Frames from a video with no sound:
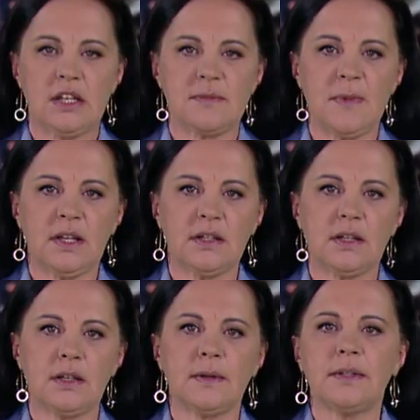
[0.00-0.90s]

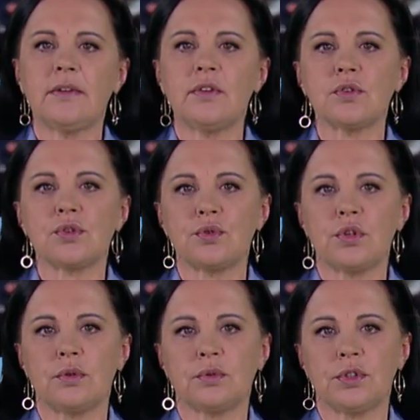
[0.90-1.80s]
Zmiany
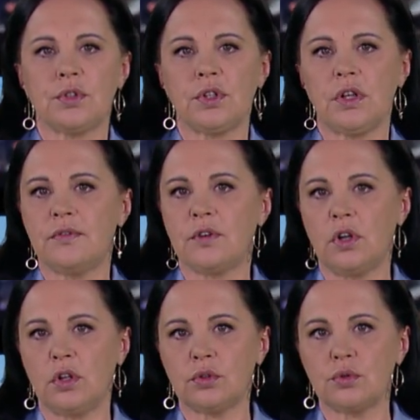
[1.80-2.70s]
nawiązują do jej
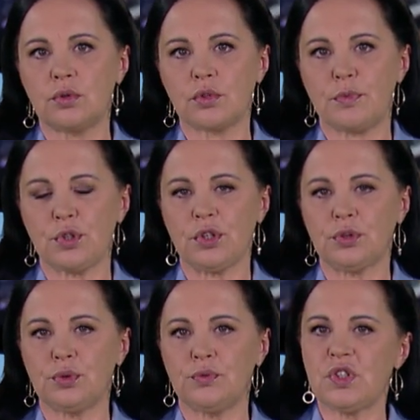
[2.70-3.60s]
wyglądu z
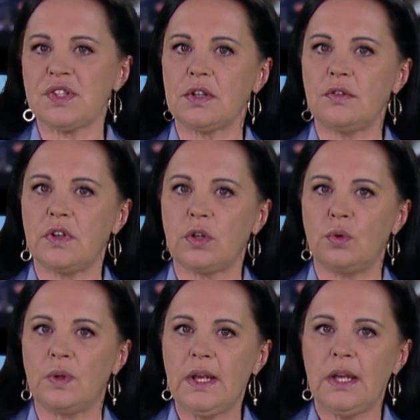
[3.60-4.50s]
początku XX
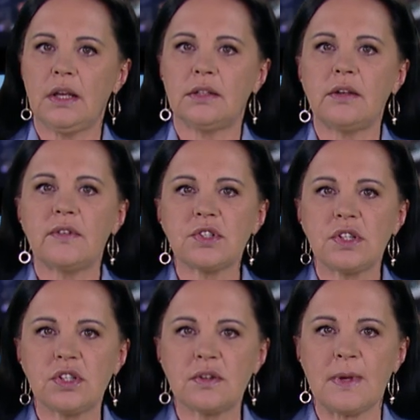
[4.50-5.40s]
wieku.
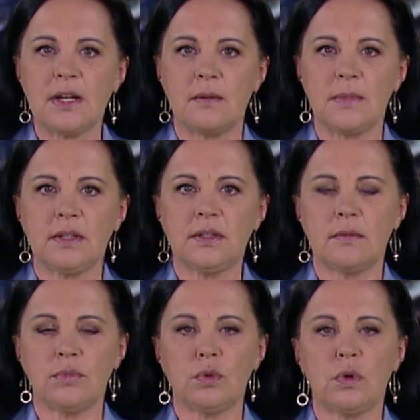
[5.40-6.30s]
Najważniejszym
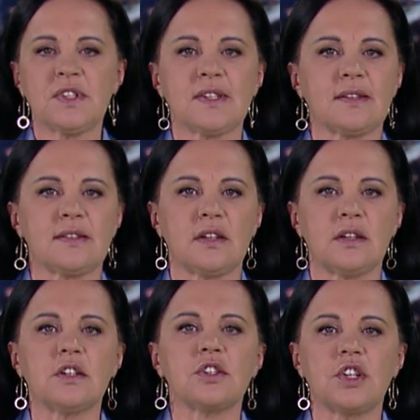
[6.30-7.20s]
elementem było
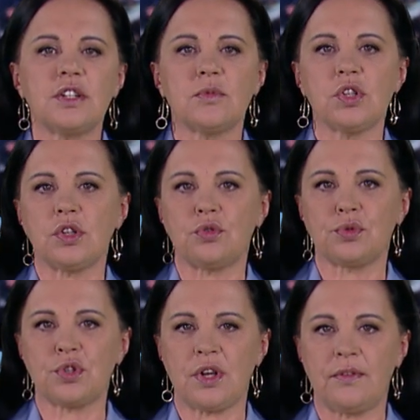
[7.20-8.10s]
zasadzenie 70
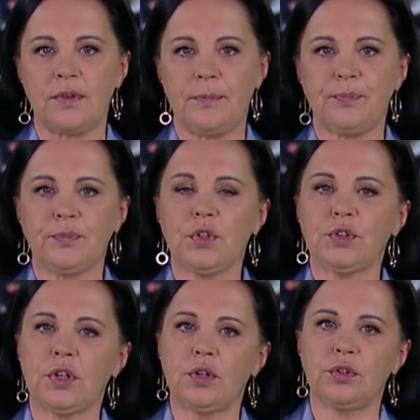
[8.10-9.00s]
drzew. Do
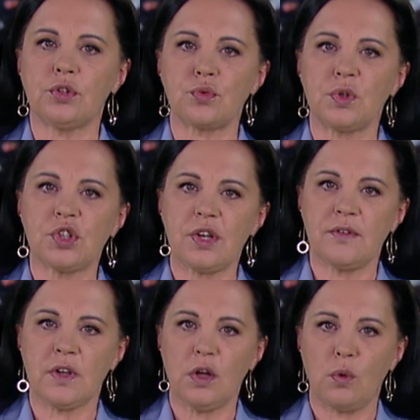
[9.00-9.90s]
tego doszły
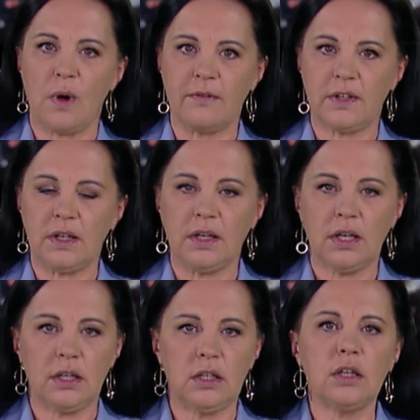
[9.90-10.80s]
krzewy, ławki
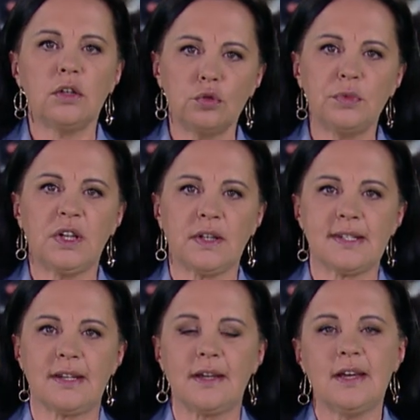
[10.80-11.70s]
i
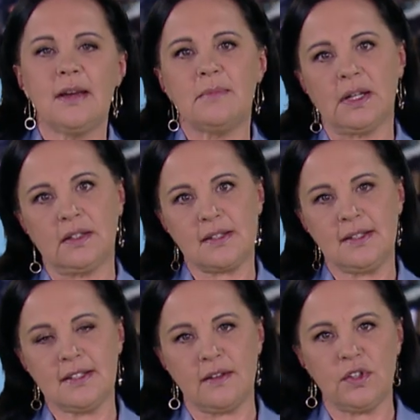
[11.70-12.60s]
iluminacja. Magda
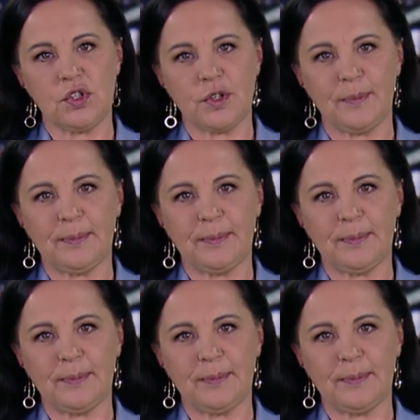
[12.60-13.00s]
Sincewicz.